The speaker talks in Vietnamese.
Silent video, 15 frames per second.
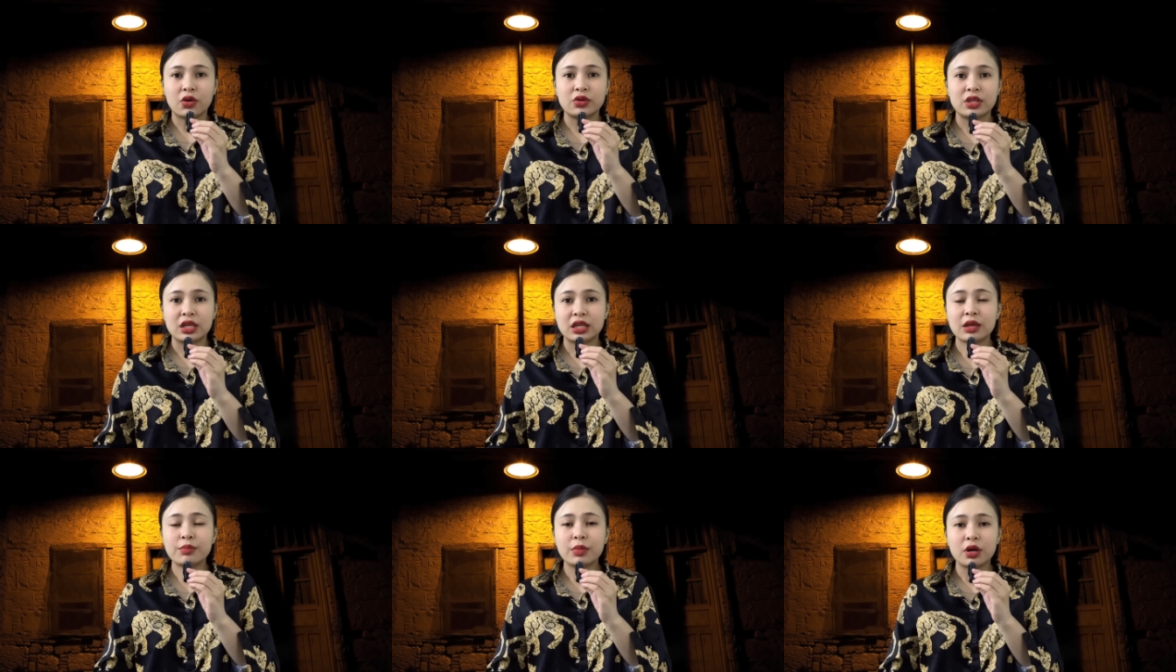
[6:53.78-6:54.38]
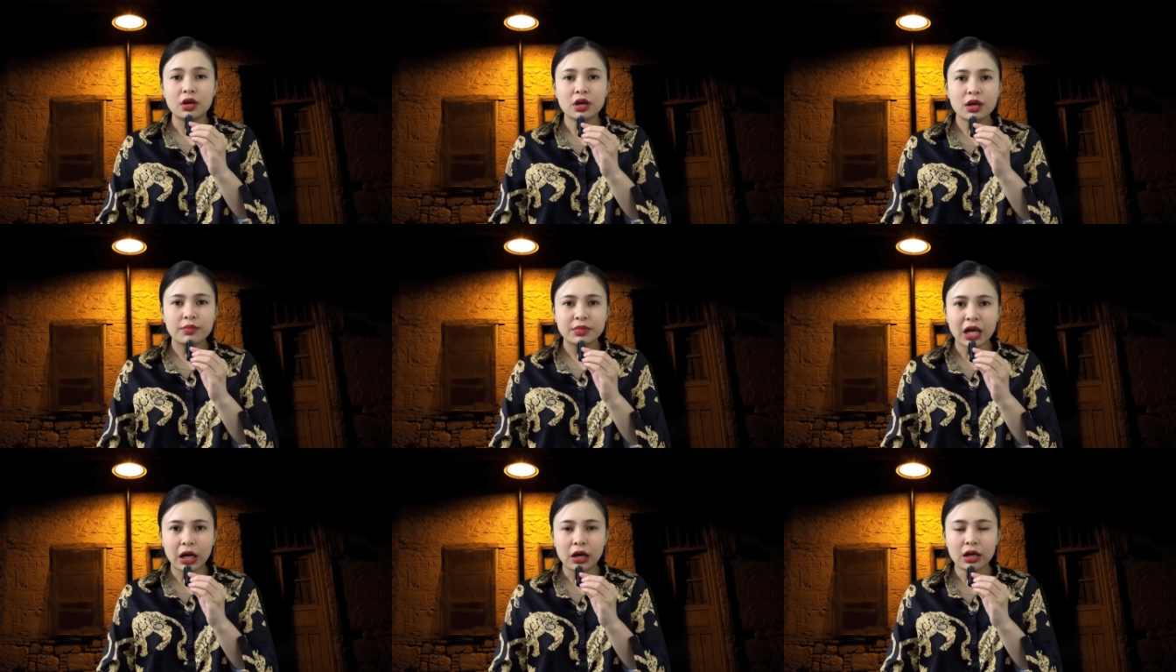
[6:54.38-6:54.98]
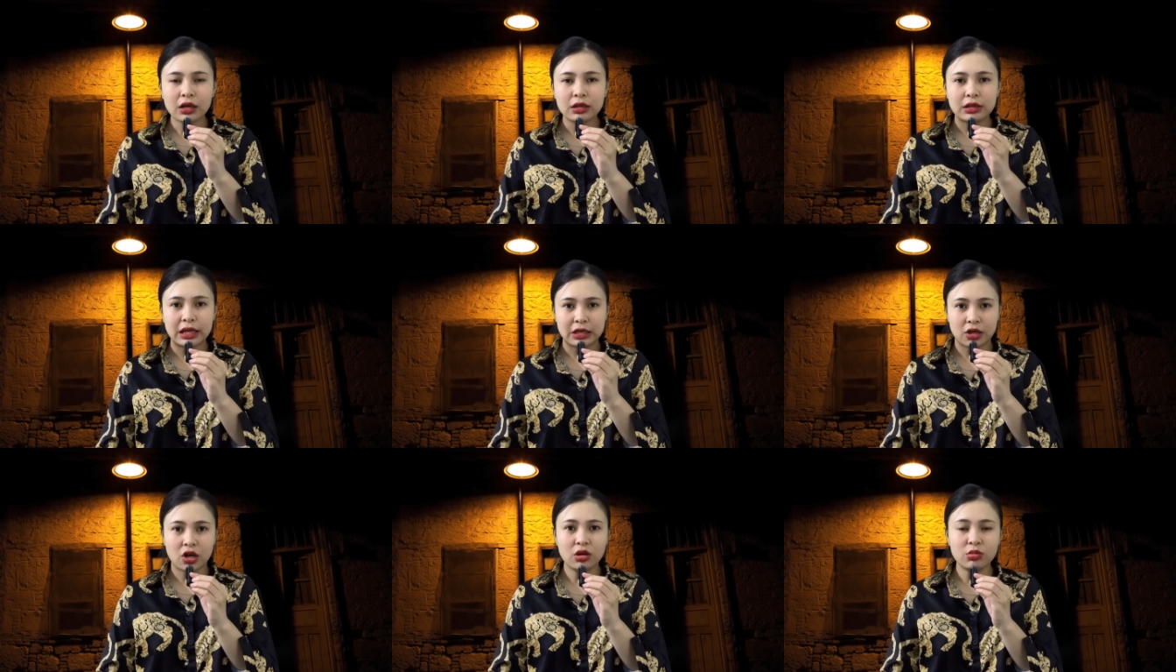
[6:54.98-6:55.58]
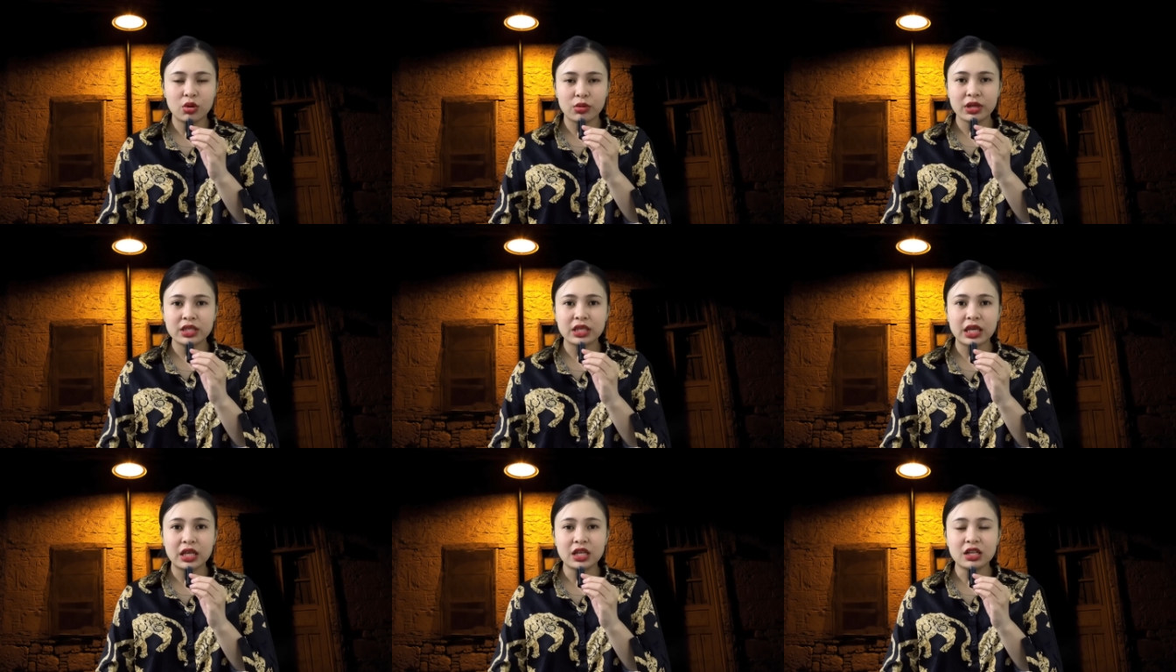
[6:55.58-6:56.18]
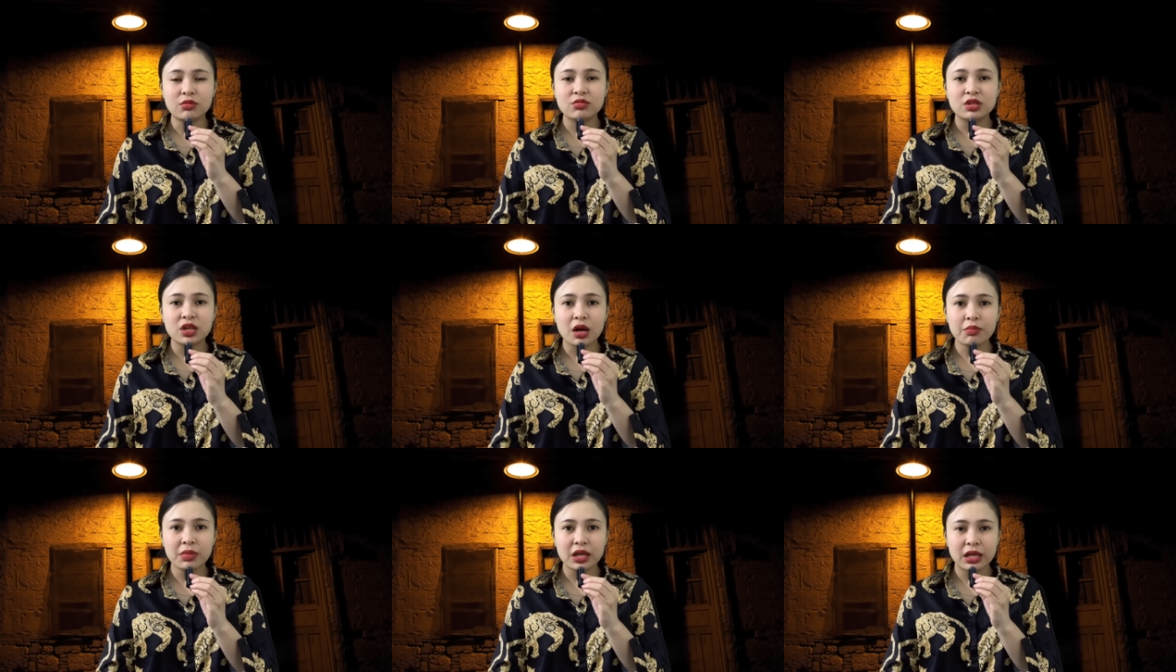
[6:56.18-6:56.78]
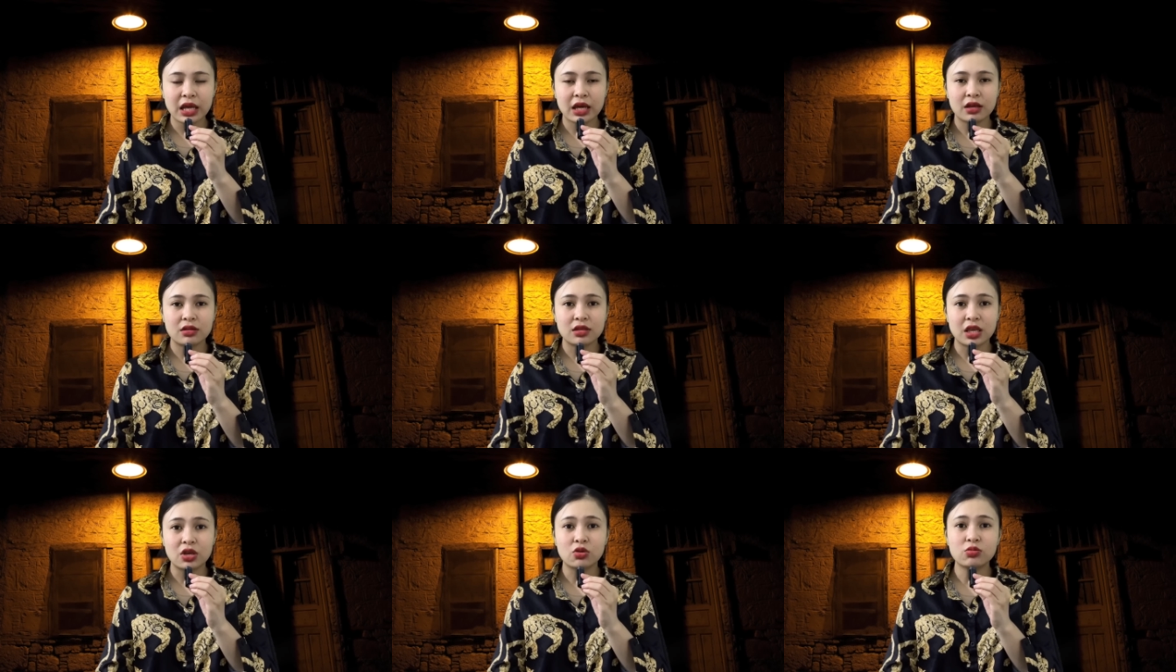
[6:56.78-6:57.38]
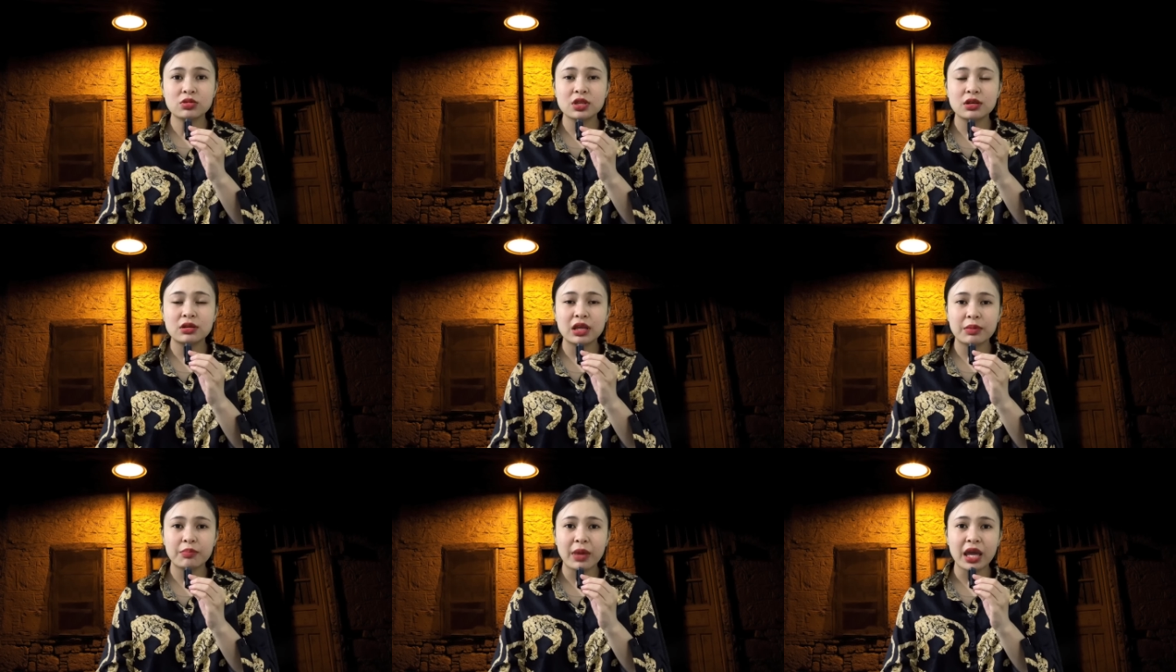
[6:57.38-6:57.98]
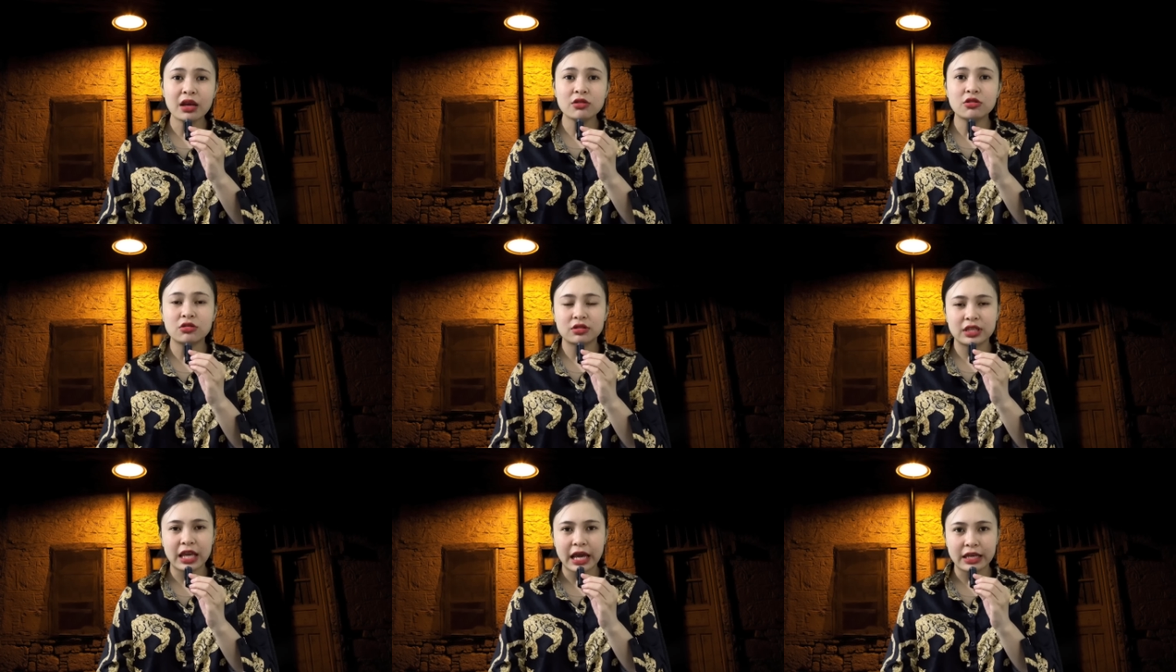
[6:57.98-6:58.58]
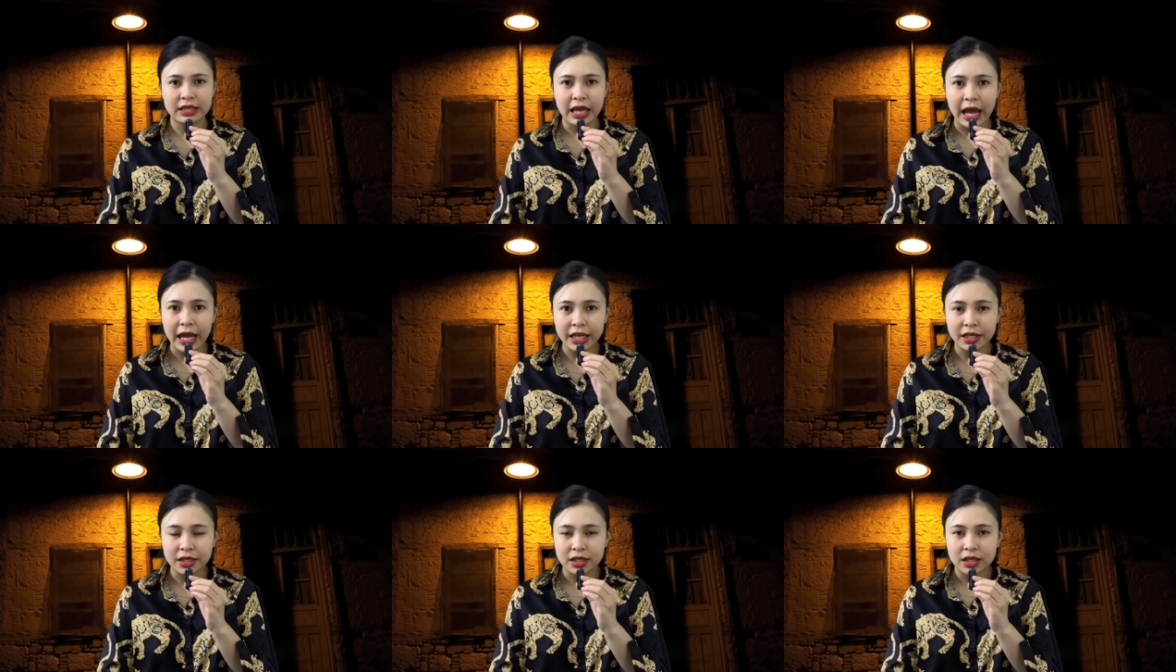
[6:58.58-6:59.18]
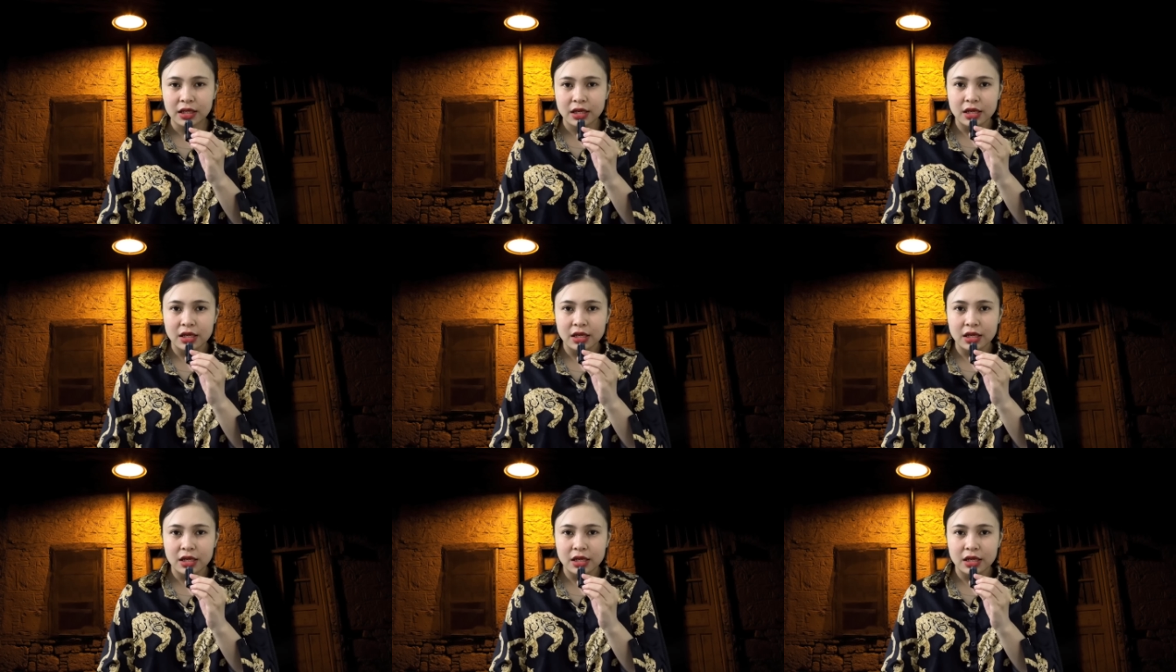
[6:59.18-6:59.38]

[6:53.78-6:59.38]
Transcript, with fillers: Rồi thì cái bữa hôm đó là có một cái chị trong xóm này nè, chị cũng sinh em bé được vài ngày.